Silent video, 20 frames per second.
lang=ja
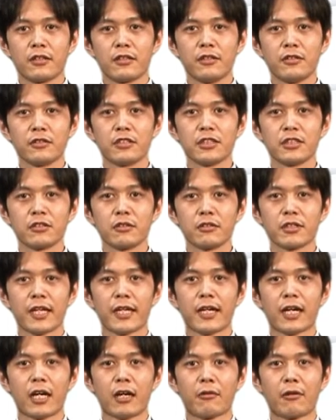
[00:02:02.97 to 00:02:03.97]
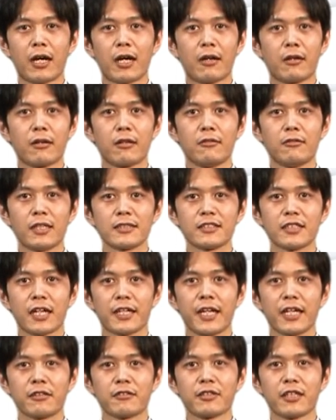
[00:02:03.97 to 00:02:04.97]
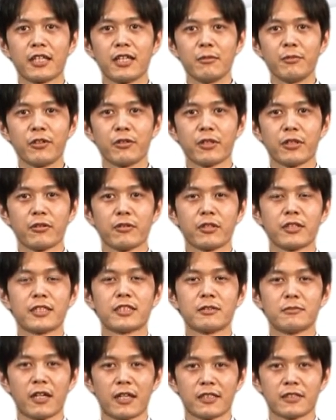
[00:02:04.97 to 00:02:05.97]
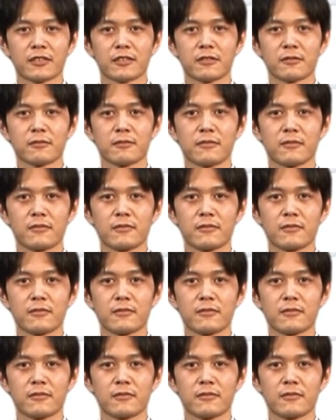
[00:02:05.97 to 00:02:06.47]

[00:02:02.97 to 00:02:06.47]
休止状態からはわずか約7秒で復帰します